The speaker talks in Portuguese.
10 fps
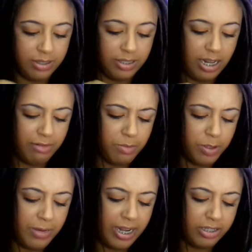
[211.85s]
Ele foi
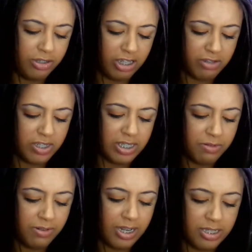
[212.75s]
muito baratinho, gente. Foi
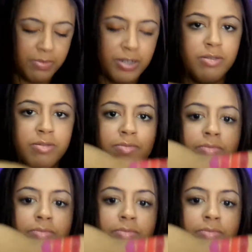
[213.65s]
5 reais esse batom.